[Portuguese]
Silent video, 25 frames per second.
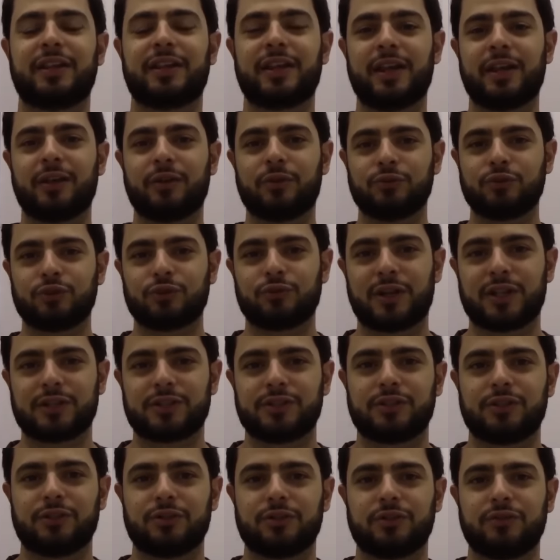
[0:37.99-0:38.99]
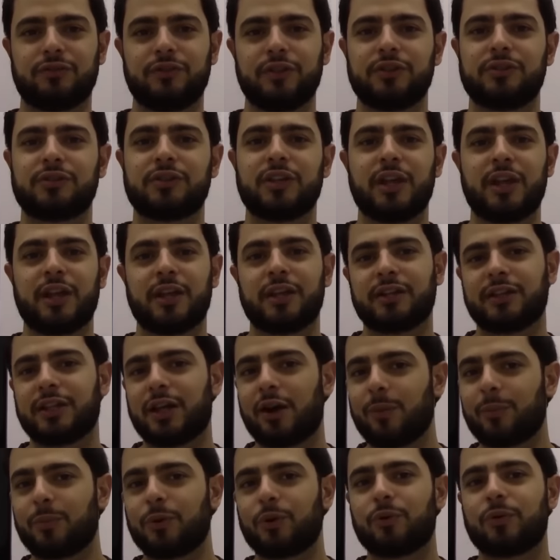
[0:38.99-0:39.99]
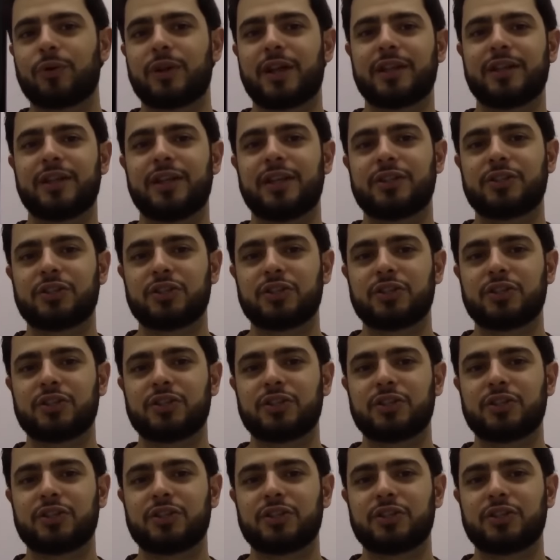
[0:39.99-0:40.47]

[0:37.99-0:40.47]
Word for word: quer continuar assistindo os vídeos, dá uma procurada aí.